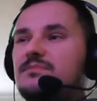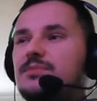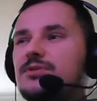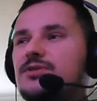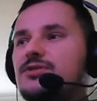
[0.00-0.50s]

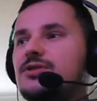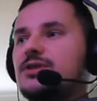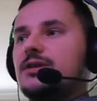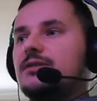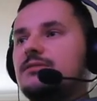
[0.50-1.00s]
procent
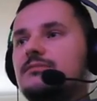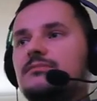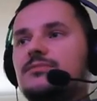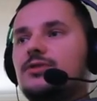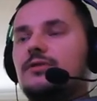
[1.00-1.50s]
życia,
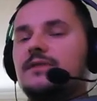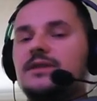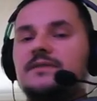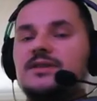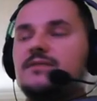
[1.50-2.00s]
cokolwiek
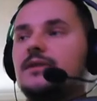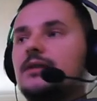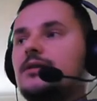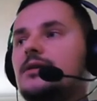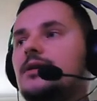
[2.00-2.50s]
defensywnego.